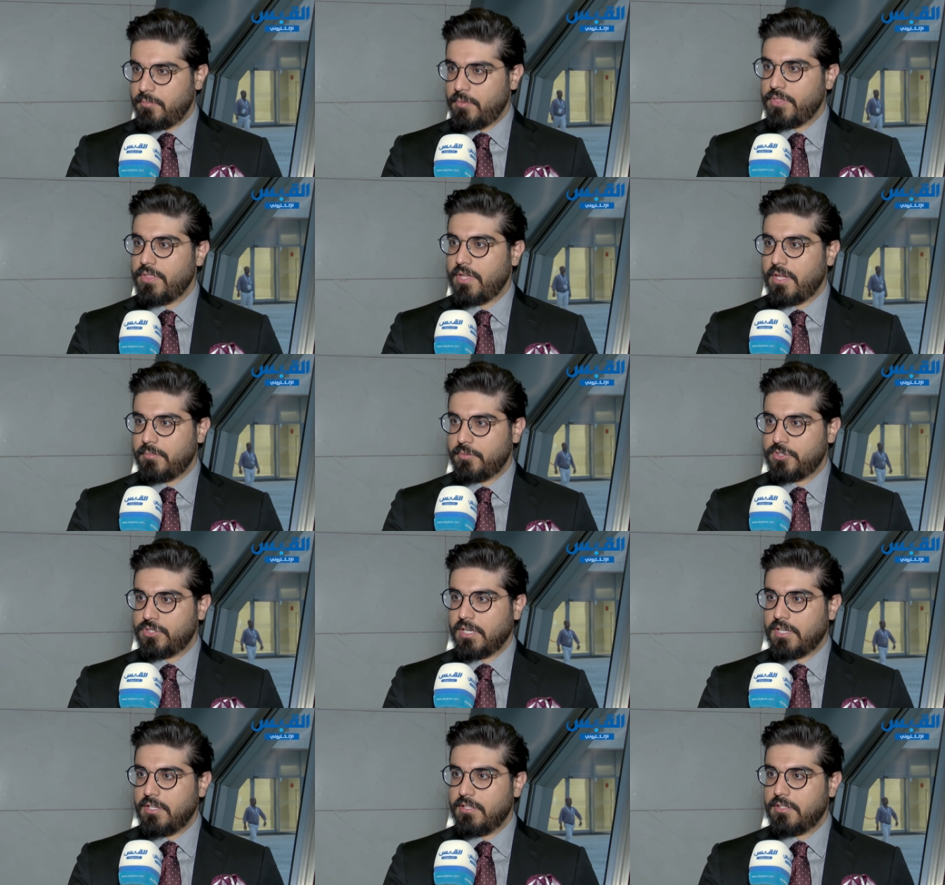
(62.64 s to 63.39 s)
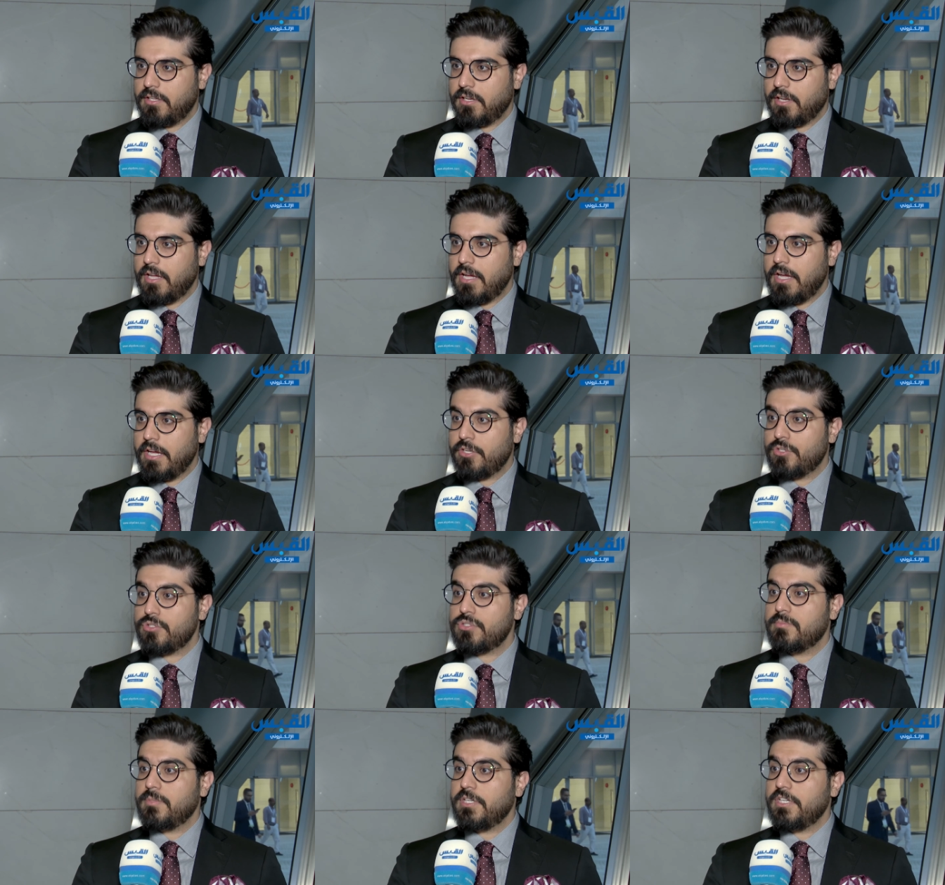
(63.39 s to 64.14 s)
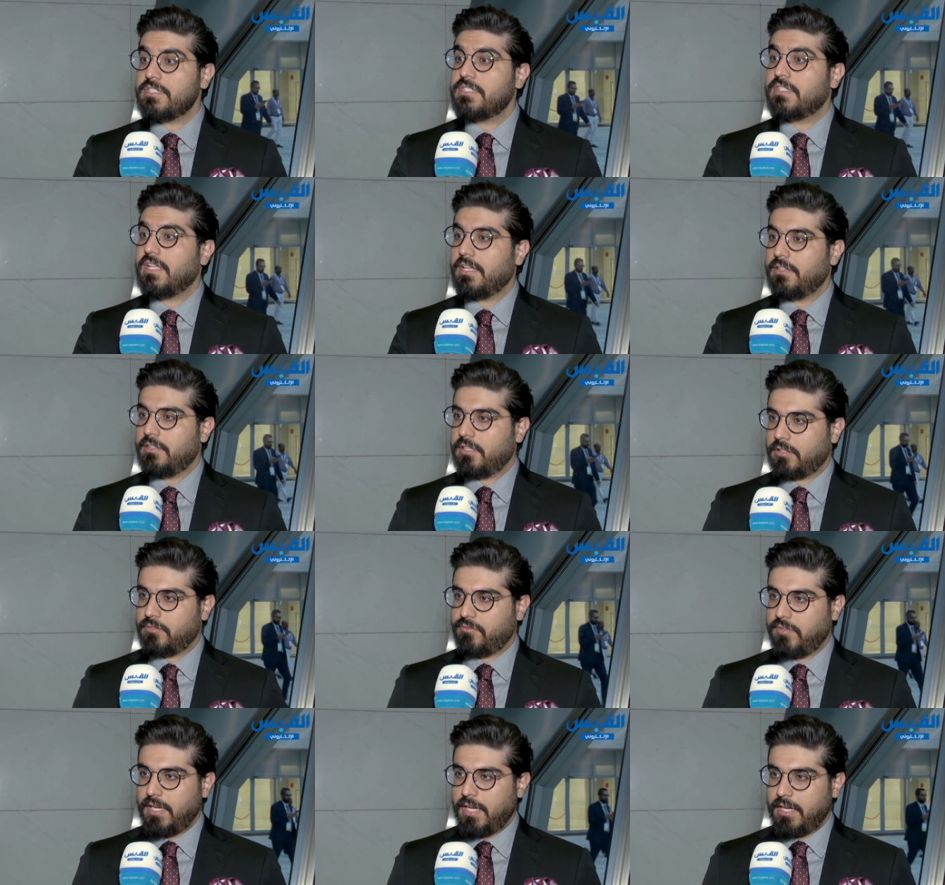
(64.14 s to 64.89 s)
المنظار بشكل تلقائي يصبح
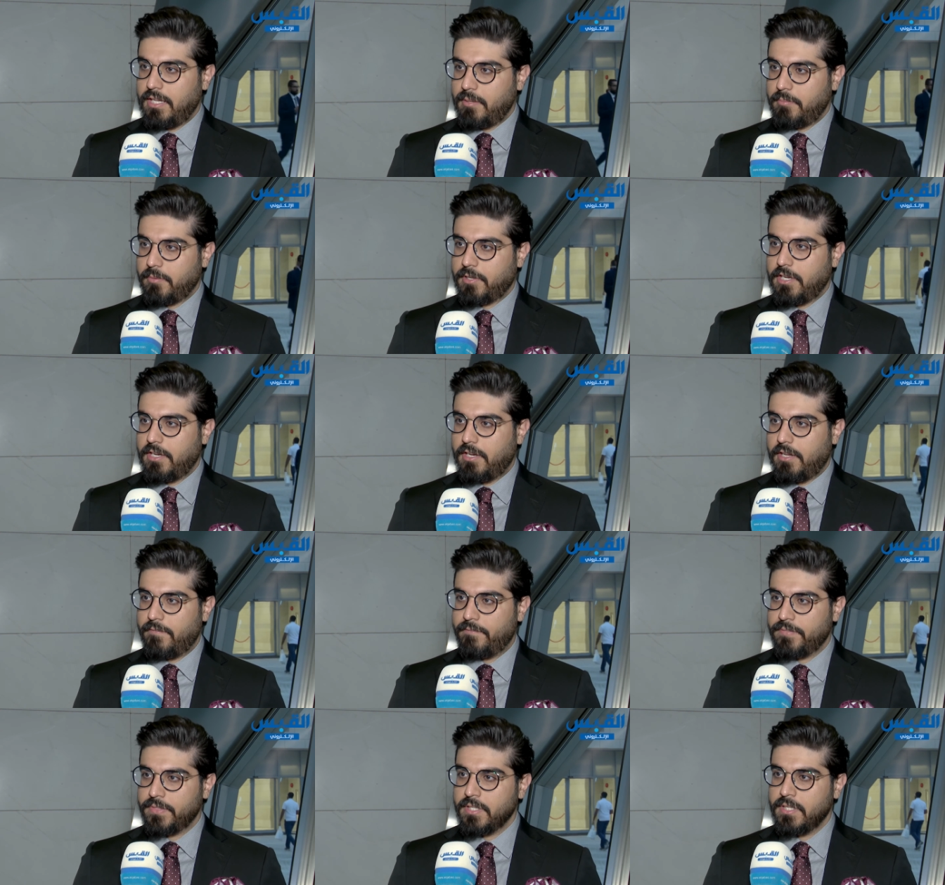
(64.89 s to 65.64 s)
ستاندرد في العالم كله